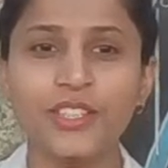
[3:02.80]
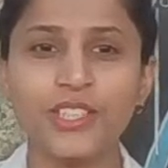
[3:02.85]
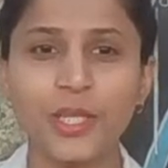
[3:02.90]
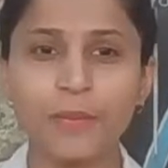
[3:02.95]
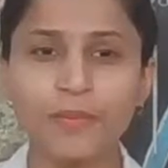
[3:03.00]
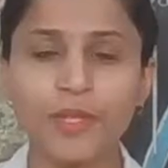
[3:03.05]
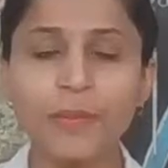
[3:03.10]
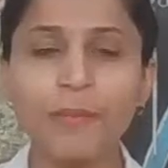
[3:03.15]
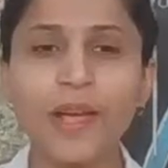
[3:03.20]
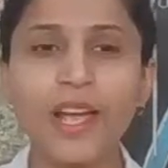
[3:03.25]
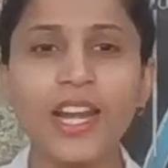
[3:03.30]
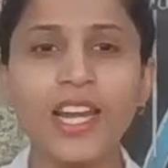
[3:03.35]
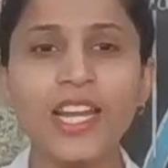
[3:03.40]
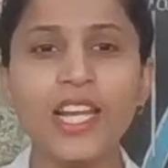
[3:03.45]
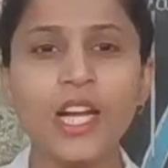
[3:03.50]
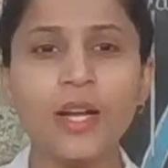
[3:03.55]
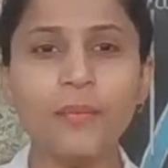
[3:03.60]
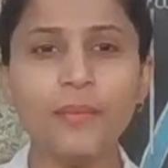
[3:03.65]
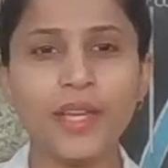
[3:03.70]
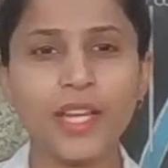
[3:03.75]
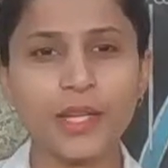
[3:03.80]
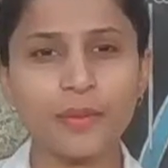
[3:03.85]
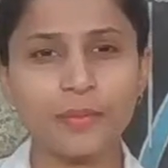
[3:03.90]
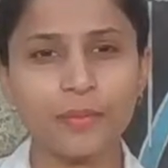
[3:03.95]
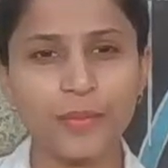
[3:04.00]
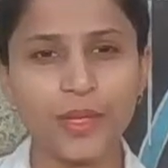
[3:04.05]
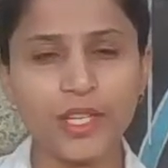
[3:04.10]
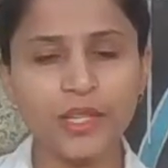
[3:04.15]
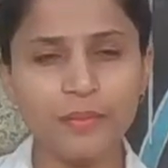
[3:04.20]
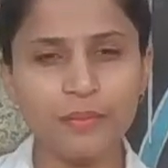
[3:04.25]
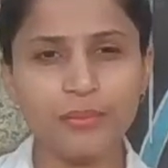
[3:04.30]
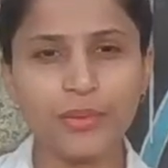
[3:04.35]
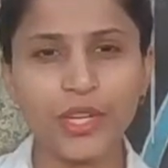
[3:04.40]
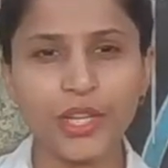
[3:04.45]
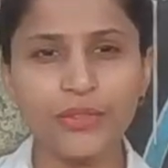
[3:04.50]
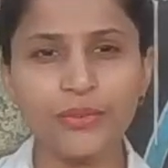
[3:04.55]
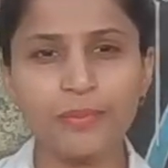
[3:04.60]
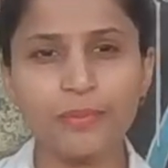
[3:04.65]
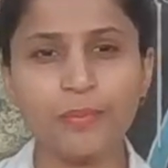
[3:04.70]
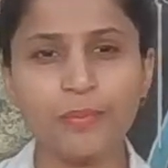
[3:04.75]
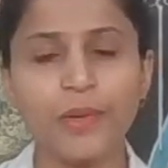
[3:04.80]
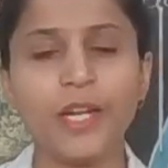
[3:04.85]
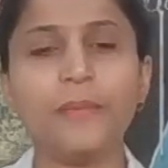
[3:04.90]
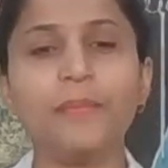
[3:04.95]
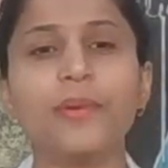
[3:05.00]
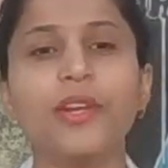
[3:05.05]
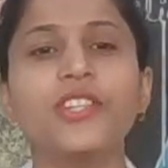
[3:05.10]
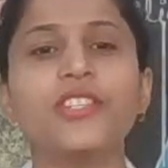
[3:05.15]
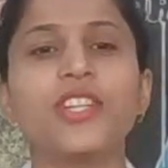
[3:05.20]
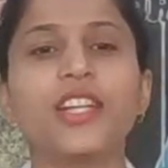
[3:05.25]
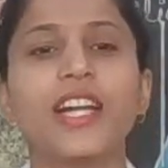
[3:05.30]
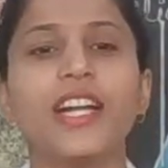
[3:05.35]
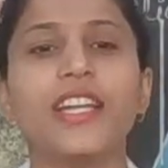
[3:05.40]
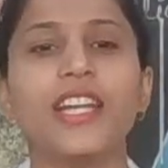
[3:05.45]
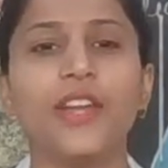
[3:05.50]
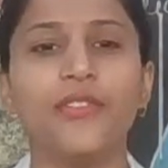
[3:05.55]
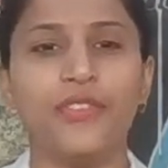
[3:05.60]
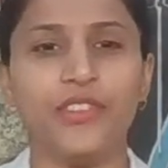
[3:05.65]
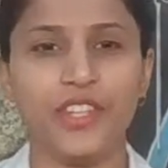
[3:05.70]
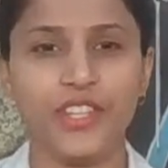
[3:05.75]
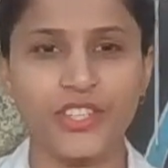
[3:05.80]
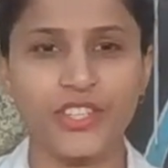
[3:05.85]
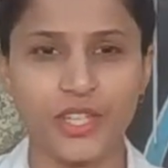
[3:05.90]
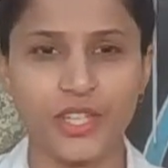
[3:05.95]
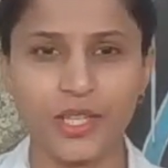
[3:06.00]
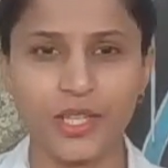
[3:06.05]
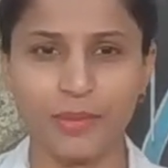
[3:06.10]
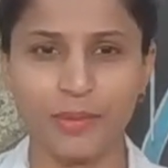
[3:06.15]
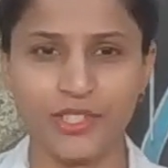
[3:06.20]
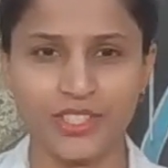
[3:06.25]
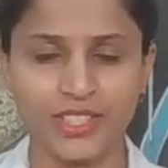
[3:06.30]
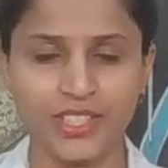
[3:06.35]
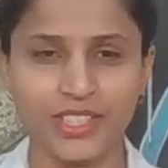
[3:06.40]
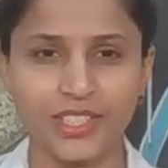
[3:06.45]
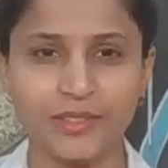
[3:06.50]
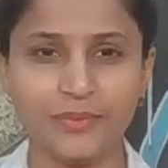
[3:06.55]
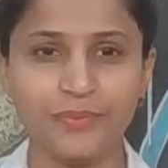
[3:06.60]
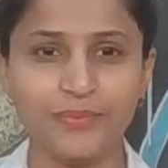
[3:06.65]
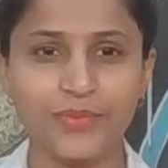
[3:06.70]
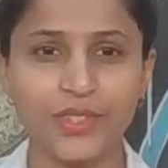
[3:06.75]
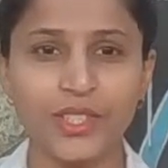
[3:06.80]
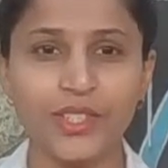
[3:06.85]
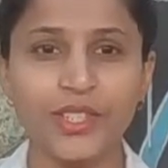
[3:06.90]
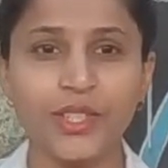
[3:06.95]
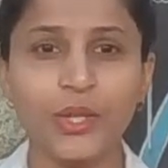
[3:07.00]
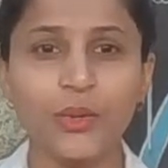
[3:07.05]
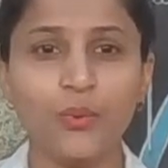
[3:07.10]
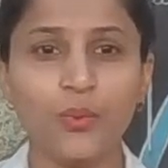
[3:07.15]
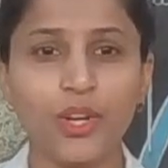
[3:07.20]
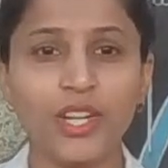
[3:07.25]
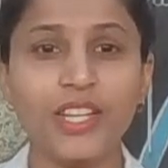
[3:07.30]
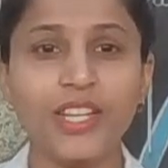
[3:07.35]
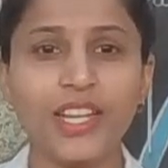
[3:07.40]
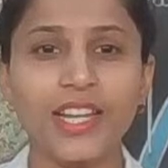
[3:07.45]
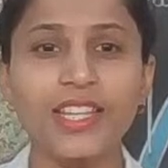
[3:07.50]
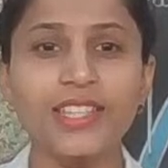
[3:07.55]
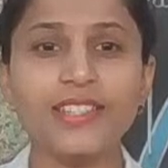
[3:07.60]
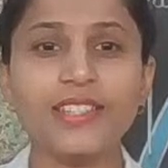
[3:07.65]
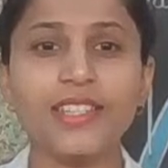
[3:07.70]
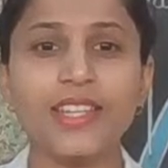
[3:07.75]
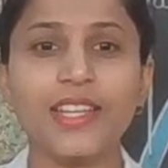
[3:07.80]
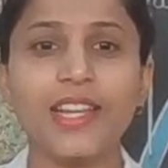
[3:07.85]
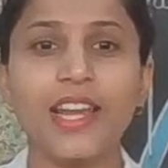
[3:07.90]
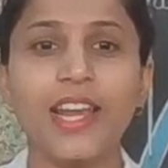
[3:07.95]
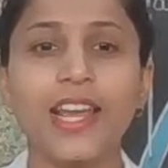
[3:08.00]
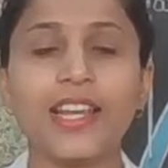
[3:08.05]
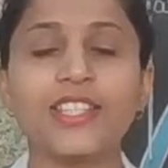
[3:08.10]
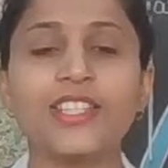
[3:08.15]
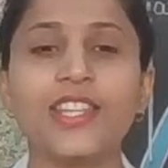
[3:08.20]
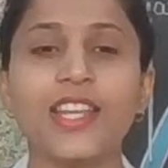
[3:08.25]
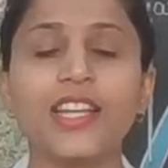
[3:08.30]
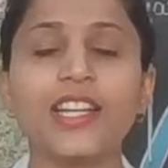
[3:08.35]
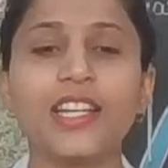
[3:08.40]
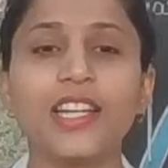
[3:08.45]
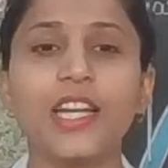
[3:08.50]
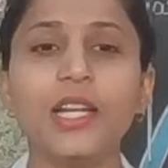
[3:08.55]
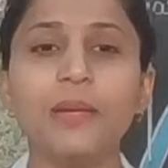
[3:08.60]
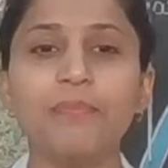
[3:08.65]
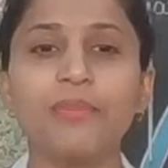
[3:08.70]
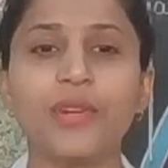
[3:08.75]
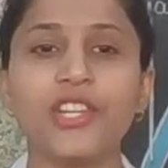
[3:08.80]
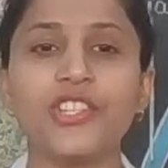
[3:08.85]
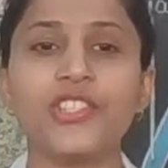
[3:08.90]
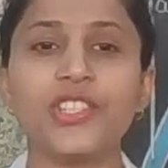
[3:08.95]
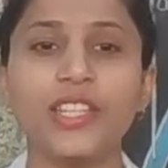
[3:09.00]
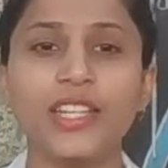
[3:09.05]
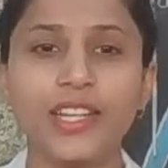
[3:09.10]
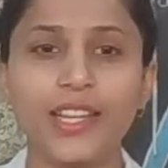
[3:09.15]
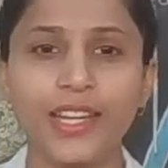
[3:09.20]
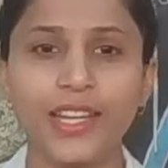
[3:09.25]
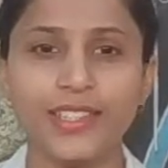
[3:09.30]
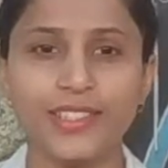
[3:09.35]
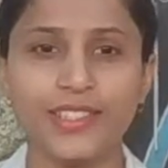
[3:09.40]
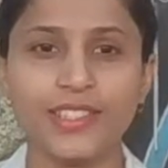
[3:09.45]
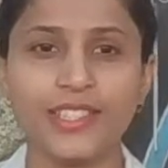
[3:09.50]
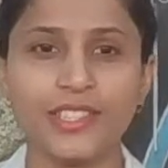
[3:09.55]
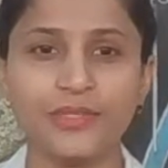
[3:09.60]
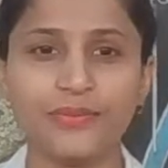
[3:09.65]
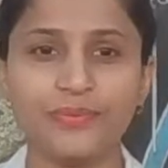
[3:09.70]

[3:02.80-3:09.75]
सबसे पहले हम एक इन ब्रीफ ब्लड प्रेशर का डेफिनेशन समझते हैं वट इज एक्जैक्टली प्रेशर इज